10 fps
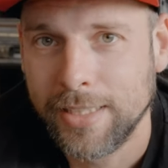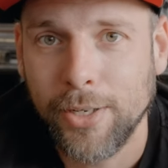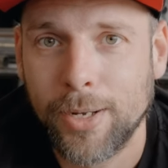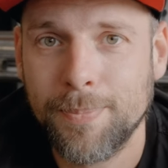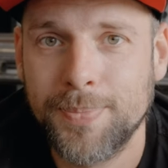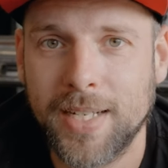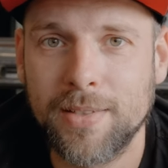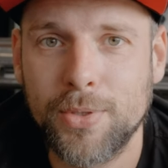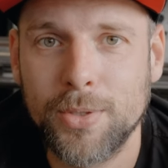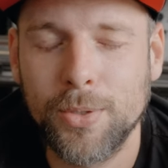Ja,
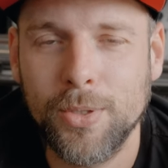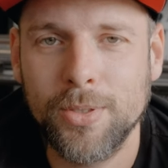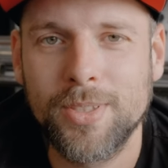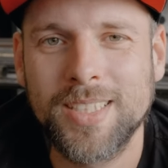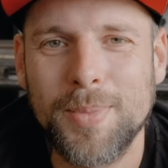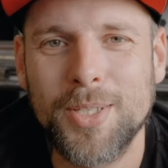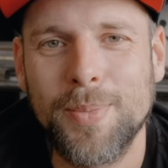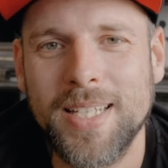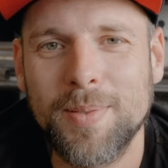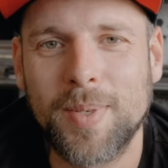danke fürs Zugucken und bis zum
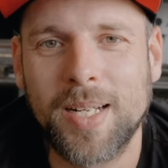nächsten